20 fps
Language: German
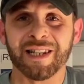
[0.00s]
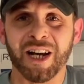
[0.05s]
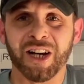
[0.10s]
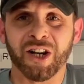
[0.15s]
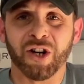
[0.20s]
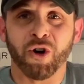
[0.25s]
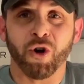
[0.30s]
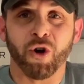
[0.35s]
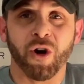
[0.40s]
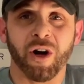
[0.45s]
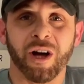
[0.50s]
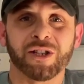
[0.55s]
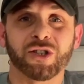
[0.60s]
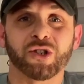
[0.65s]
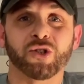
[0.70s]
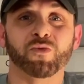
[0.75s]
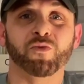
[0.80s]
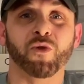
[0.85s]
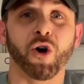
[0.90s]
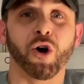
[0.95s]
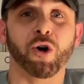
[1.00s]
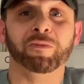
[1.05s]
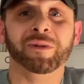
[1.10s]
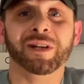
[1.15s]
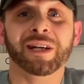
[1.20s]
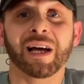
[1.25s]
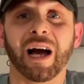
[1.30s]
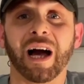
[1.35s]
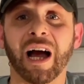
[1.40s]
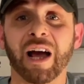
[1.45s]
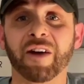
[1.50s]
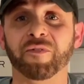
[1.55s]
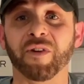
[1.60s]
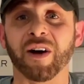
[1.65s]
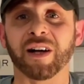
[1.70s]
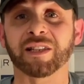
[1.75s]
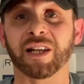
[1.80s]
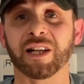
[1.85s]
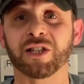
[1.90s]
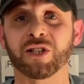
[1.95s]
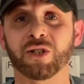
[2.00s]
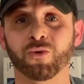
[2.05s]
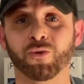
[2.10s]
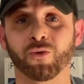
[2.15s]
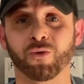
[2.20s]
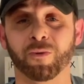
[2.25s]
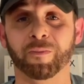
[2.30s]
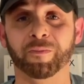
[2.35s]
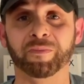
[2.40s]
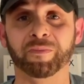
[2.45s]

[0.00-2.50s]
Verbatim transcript: gehören zum Hobby einfach dazu.